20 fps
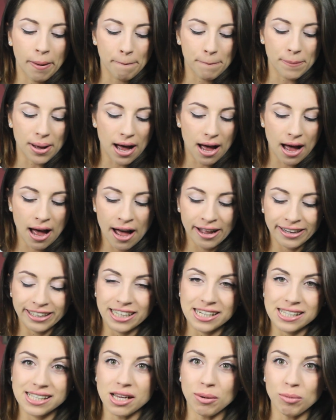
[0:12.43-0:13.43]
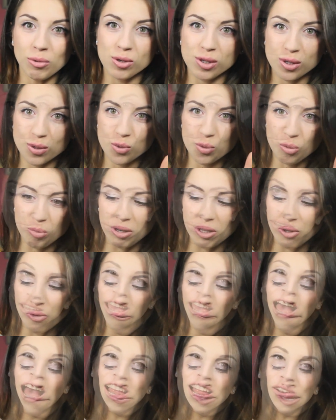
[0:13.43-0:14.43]
Ma iniziamo
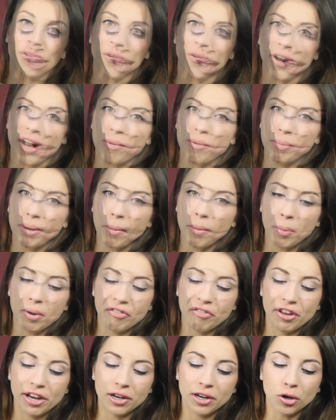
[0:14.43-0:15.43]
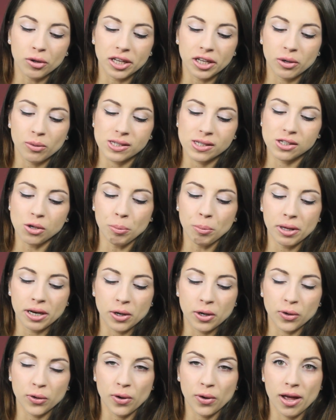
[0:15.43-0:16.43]
subito. Allora, il primo preferito di questo
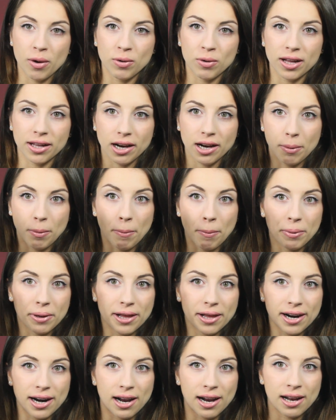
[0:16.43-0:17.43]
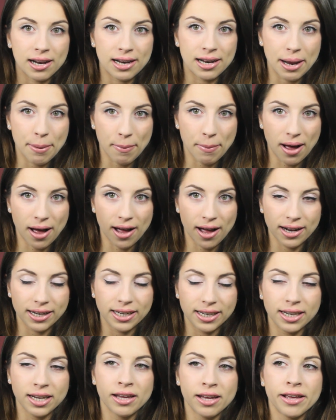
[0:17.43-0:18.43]
periodo è una crema per le
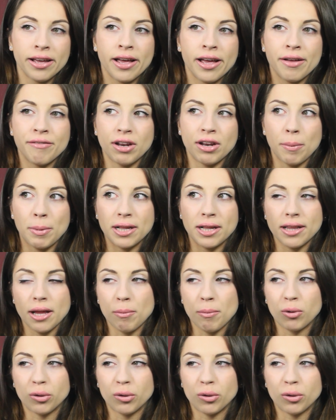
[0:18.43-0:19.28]
mani veramente